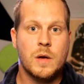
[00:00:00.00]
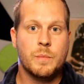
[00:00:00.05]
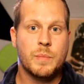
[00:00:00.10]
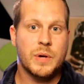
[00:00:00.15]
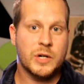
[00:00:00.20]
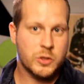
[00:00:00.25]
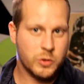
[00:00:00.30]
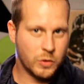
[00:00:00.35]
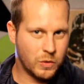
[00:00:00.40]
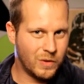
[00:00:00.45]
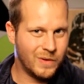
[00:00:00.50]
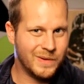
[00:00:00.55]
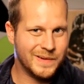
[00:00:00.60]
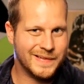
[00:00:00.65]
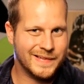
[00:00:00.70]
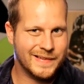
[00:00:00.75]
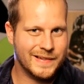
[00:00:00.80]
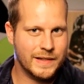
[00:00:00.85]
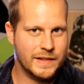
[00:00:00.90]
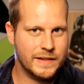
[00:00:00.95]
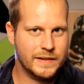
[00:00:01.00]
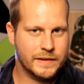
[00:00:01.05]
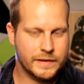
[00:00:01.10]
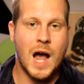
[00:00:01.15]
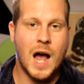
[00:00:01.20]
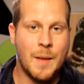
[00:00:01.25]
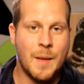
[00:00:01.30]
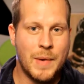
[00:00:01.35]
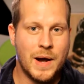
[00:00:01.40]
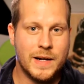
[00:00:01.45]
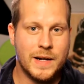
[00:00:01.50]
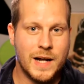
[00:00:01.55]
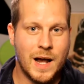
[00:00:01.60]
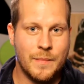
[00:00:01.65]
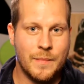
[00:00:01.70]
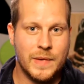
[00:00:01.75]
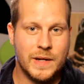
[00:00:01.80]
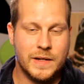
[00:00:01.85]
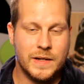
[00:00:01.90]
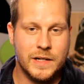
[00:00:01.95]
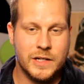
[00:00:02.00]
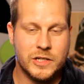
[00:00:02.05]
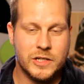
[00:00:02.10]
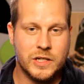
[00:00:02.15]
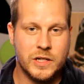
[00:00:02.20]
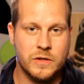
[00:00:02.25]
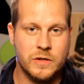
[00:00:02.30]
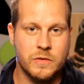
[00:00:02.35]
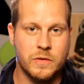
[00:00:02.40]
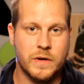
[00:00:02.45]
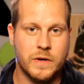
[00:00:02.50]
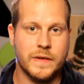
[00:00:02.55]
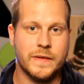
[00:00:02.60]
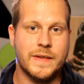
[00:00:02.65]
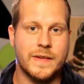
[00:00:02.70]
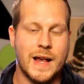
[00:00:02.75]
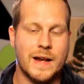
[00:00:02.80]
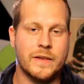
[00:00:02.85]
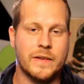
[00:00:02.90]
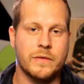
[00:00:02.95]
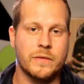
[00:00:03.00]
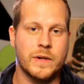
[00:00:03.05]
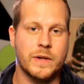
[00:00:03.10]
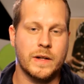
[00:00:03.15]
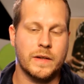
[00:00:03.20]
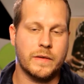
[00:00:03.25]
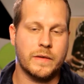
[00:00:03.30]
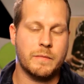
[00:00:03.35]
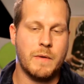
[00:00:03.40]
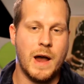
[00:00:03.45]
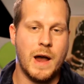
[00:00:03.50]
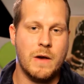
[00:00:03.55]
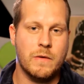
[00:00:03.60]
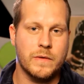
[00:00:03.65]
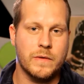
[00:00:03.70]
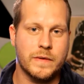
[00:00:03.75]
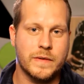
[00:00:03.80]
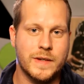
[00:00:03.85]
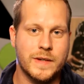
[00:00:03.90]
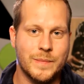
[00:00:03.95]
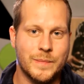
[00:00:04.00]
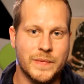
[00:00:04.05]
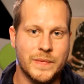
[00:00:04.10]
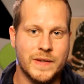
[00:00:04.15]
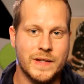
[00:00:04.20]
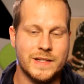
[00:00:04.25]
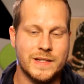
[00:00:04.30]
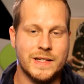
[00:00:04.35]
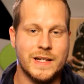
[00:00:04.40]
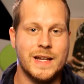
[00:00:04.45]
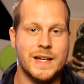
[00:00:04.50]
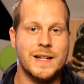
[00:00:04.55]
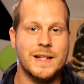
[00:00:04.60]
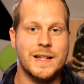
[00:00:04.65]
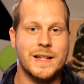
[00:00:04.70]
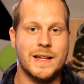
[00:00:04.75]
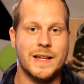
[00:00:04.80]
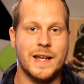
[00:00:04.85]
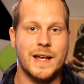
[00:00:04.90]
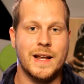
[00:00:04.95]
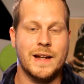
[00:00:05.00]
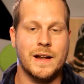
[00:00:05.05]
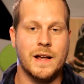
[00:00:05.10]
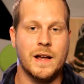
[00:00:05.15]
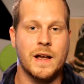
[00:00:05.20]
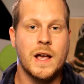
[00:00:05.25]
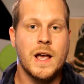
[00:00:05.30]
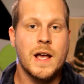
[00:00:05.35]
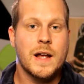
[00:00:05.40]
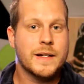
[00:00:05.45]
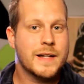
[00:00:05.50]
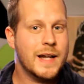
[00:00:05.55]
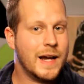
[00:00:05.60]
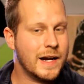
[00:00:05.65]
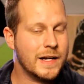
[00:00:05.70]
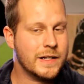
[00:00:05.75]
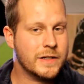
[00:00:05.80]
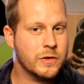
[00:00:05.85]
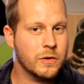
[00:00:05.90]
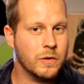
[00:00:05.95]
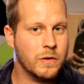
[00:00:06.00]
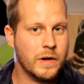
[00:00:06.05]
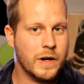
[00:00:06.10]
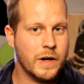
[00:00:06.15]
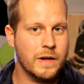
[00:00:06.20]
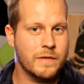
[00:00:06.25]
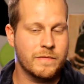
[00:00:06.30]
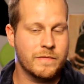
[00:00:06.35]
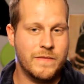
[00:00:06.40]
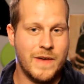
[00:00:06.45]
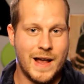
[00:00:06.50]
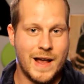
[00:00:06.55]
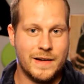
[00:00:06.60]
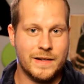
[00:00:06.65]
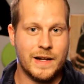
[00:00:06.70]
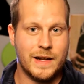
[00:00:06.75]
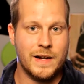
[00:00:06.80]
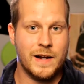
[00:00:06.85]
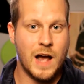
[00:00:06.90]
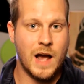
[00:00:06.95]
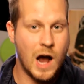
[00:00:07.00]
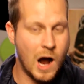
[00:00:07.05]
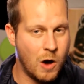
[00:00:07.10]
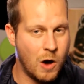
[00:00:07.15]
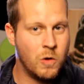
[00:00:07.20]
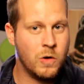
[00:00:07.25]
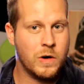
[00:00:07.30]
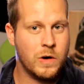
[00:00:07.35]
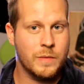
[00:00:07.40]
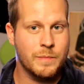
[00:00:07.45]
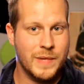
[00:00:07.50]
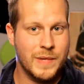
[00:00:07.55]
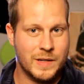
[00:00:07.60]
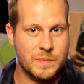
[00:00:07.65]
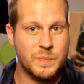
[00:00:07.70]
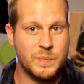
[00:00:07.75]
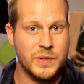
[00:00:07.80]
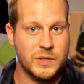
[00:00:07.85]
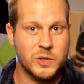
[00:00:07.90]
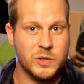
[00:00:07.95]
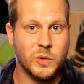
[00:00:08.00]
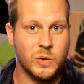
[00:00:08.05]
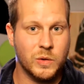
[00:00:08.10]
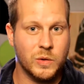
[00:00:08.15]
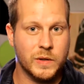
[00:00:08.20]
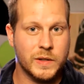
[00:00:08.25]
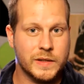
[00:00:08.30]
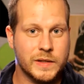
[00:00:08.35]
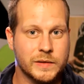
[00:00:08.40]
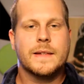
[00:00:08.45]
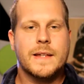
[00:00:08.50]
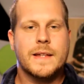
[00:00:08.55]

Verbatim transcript: bedroht sind. Aber damit nicht genug. 672 indigene Territorien werden dann auch mit bedroht.